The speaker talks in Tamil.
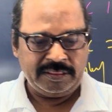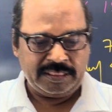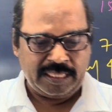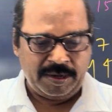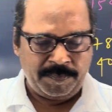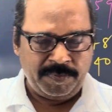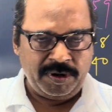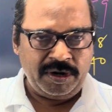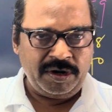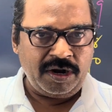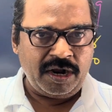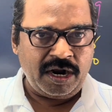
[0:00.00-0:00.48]

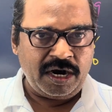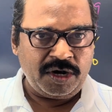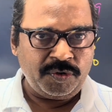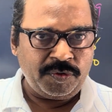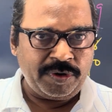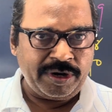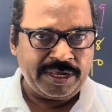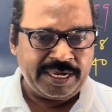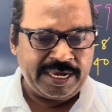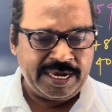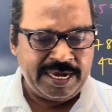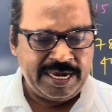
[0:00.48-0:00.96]

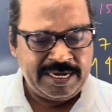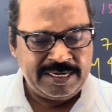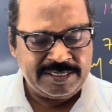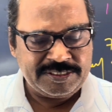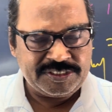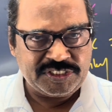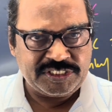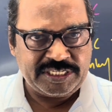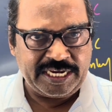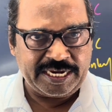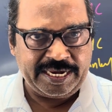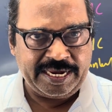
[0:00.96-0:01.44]
தமிழ்நாடுடைய
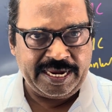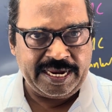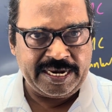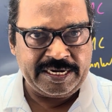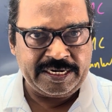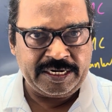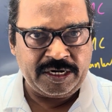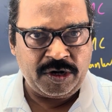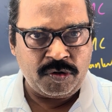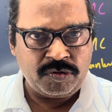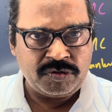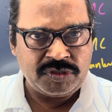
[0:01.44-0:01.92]

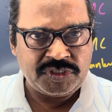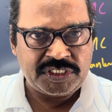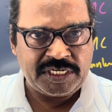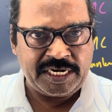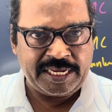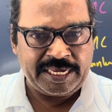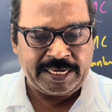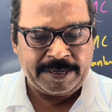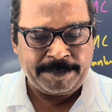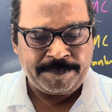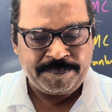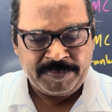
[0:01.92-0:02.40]
செகண்ட்
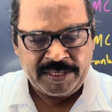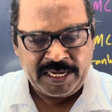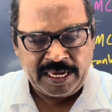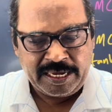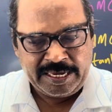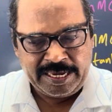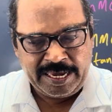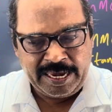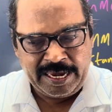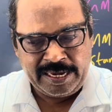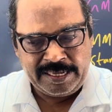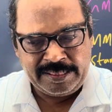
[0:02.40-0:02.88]
கவுன்சிலிங்
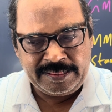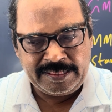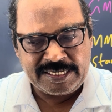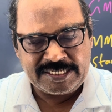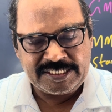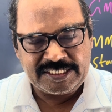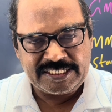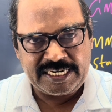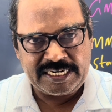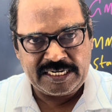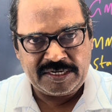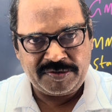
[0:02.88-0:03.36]
ஏன் இந்த
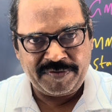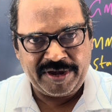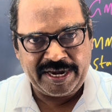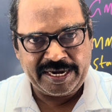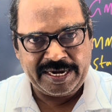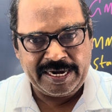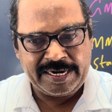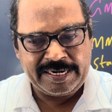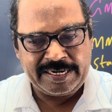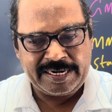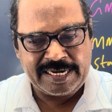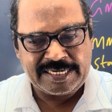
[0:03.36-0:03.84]
சீட்டு
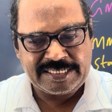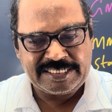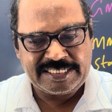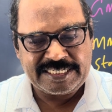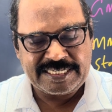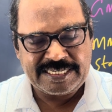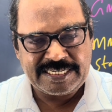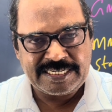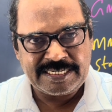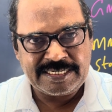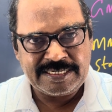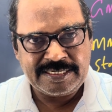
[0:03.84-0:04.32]
வேக்கண்ட்
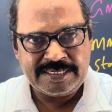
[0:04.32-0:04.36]
ஆச்சு